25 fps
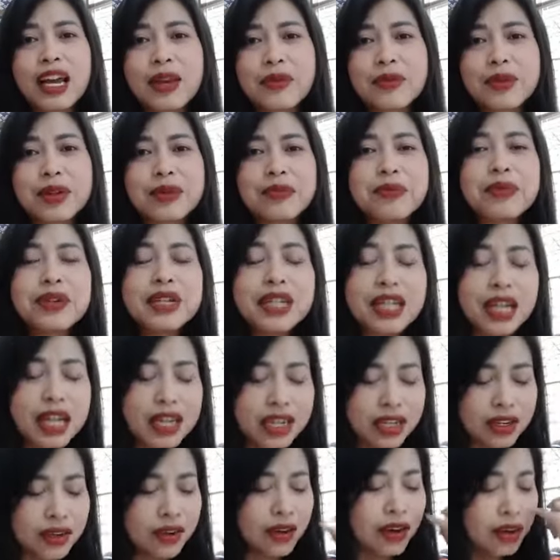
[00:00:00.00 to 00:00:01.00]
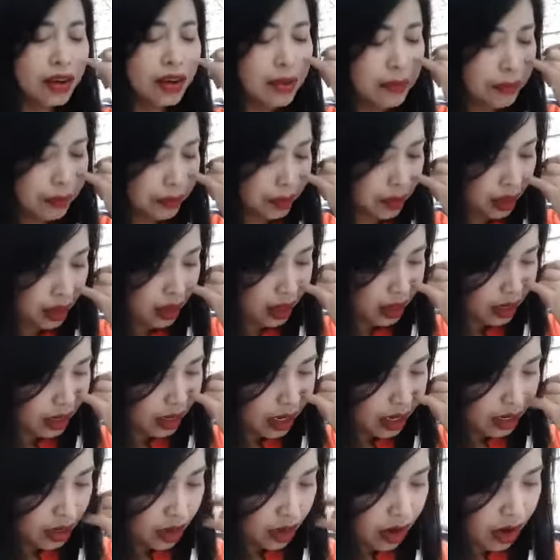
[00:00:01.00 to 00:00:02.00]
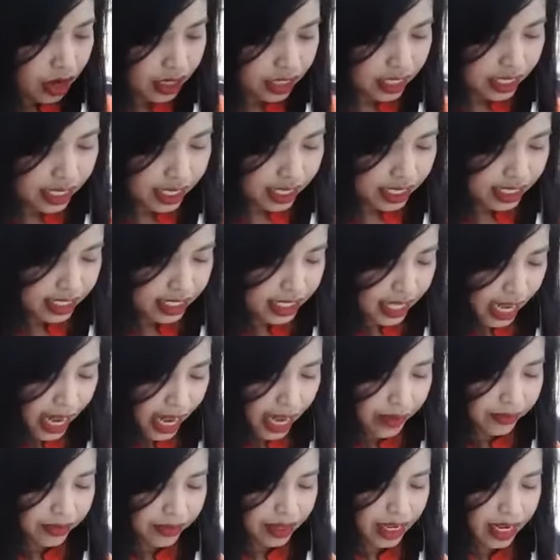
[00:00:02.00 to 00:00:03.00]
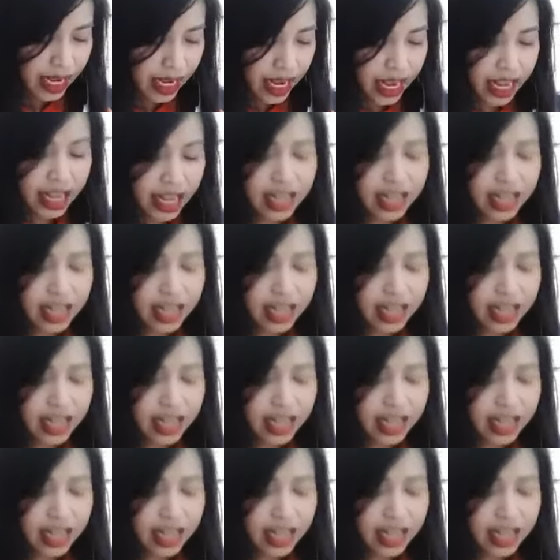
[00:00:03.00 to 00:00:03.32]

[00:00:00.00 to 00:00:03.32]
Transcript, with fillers: เป็นเพื่อนเนาะข้อที่ 3 นะคะ